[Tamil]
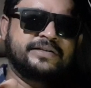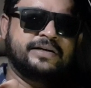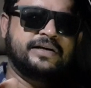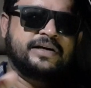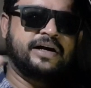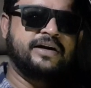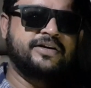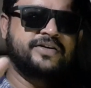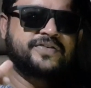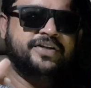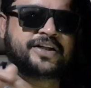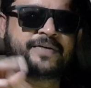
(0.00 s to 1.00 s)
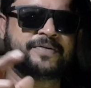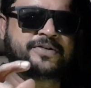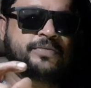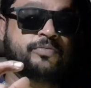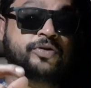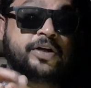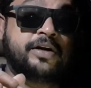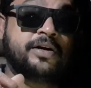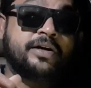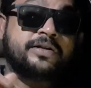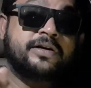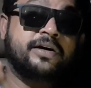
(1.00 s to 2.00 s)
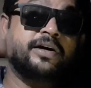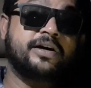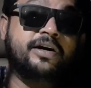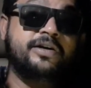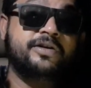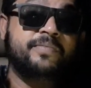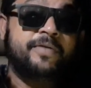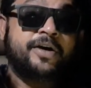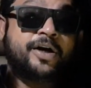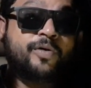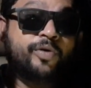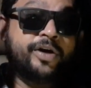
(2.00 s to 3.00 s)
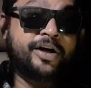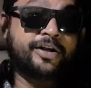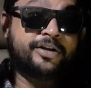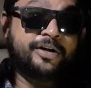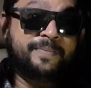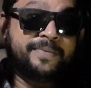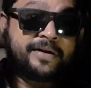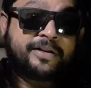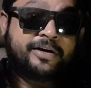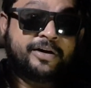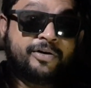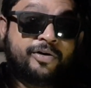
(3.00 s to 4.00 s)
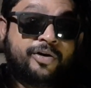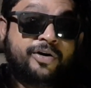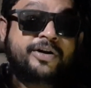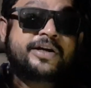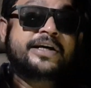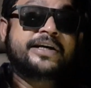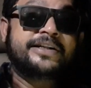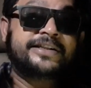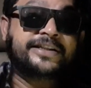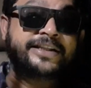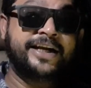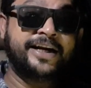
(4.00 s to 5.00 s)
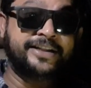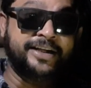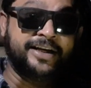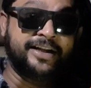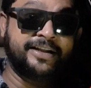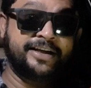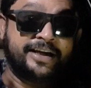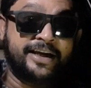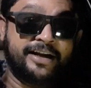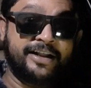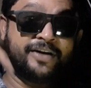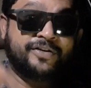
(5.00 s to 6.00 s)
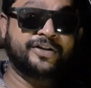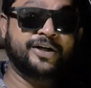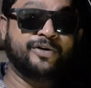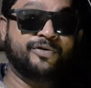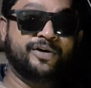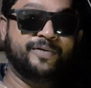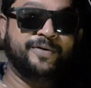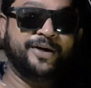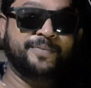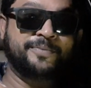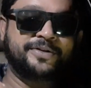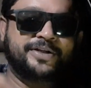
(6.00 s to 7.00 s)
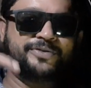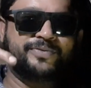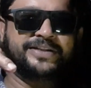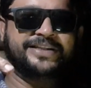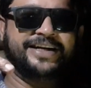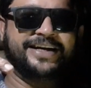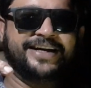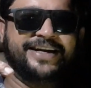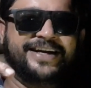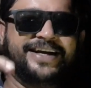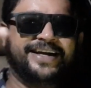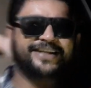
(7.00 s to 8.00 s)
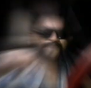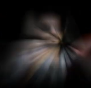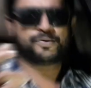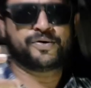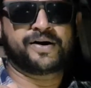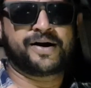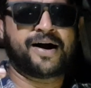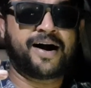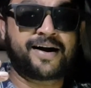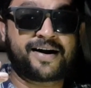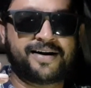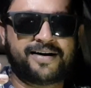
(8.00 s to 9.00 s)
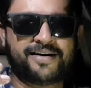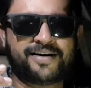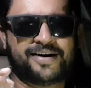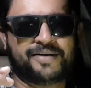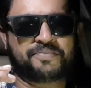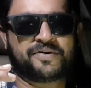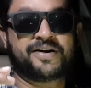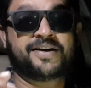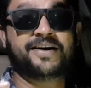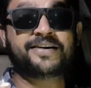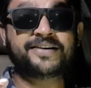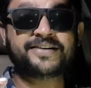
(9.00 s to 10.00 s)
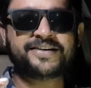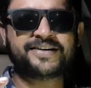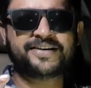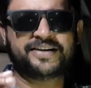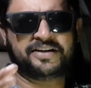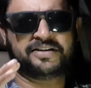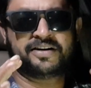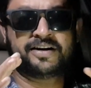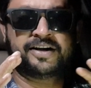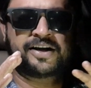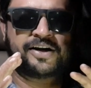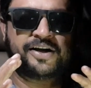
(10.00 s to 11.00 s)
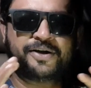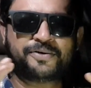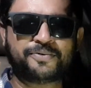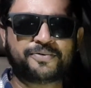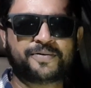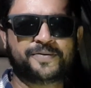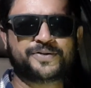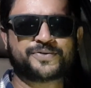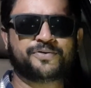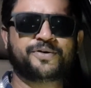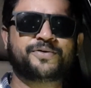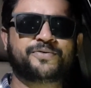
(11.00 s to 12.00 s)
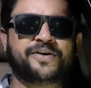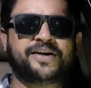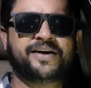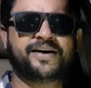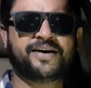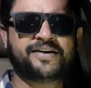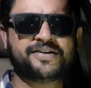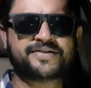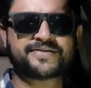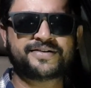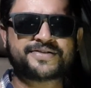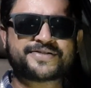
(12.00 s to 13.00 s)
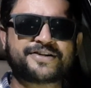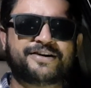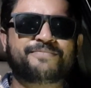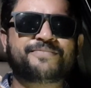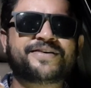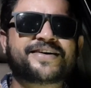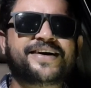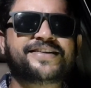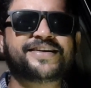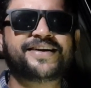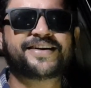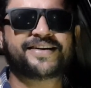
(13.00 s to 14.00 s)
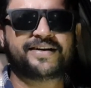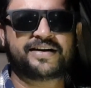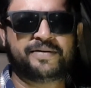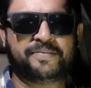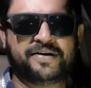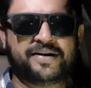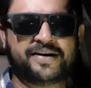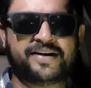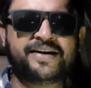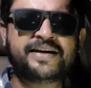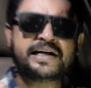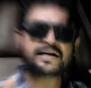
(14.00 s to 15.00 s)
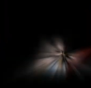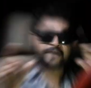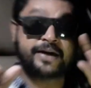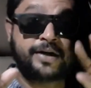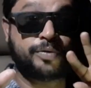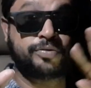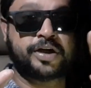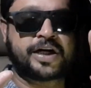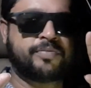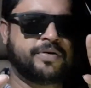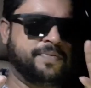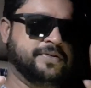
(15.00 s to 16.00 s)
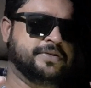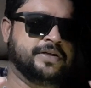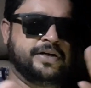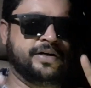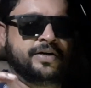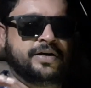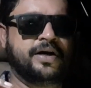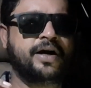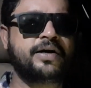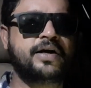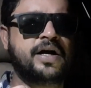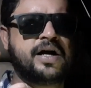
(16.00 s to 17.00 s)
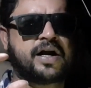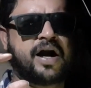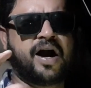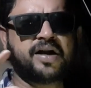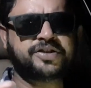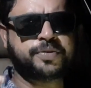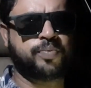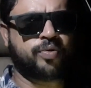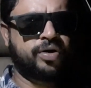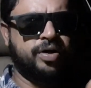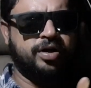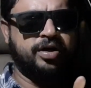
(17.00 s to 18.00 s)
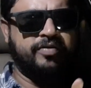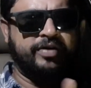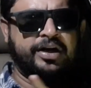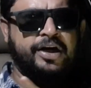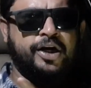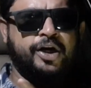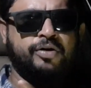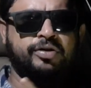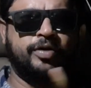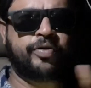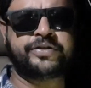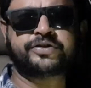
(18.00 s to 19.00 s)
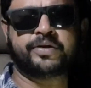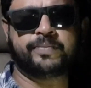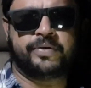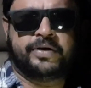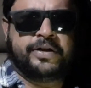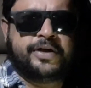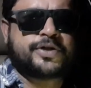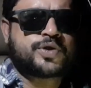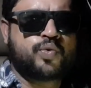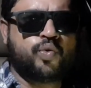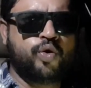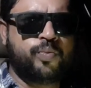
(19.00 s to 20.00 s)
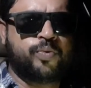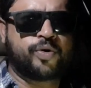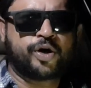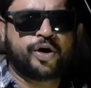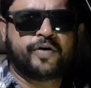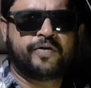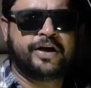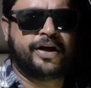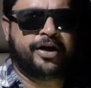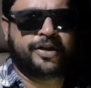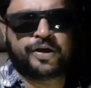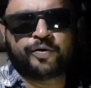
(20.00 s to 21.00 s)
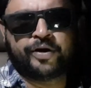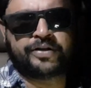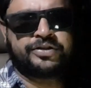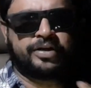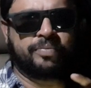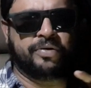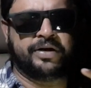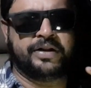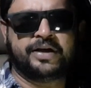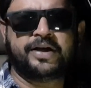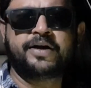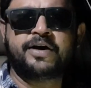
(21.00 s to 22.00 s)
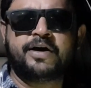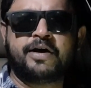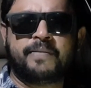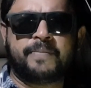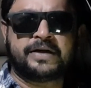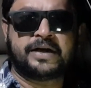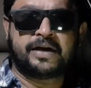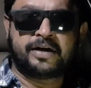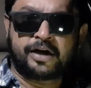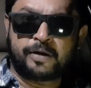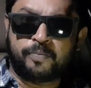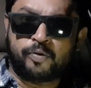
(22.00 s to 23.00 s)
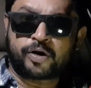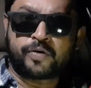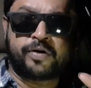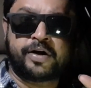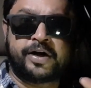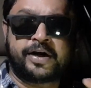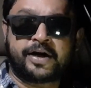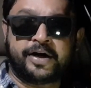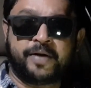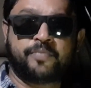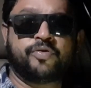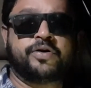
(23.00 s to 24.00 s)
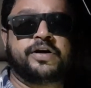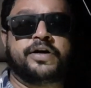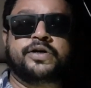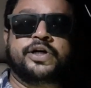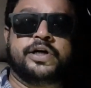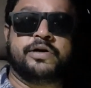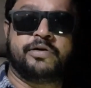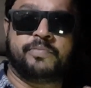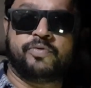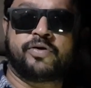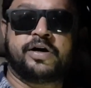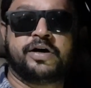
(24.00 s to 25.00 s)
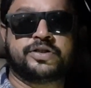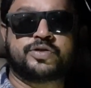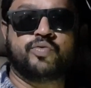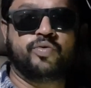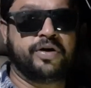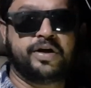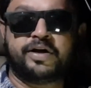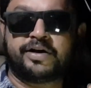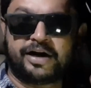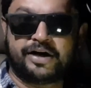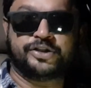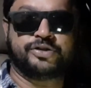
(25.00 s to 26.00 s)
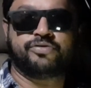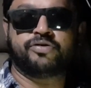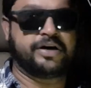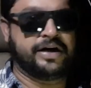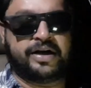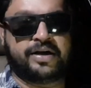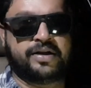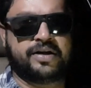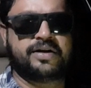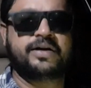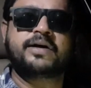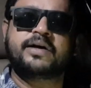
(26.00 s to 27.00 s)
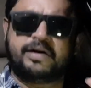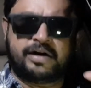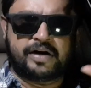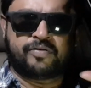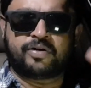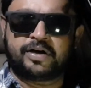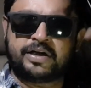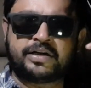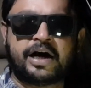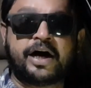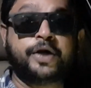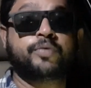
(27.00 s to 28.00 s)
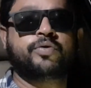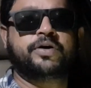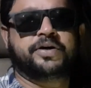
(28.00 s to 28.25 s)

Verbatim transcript: அந்த கழுகு விஷயத்தை பேசும்போது என்னத்தான் கழுகு மேலே உயரத்தில் பறந்தாலும் தீனி திங்கிறதுக்கு கீழே தான் வந்தாகணும் அப்படிங்கும் போது பேசியிருக்காரு இது அப்புறம் காக்கா அப்புறம் கழுகு இதெல்லாம் நிறையா இருக்கும் அப்படின்னு சொல்ல உடனே ஆடியன்ஸ்லாம் செம்ம கைத்தட்ட கிளப்பிட்டாங்க இதுக்கு ரெண்டு உதாரணமாக பேசினார் என்னன்னா காலேஜ் போகிற வழியிலையும் தான் ஒயின் ஷாப் இருக்குது ஸ்கூல் போகிற வழியிலையும் தான் ஒயின் ஷாப் இருக்குது பட் அதெல்லாம் அங்கே போகிறவங்களாம் ரெண்டு கட்டிங் போட்டு அங்கே போகிறான் ஸ்கூலுக்கு காலேஜுக்கும் கிடையாது அவனுக்குலாம் அந்த அறிவு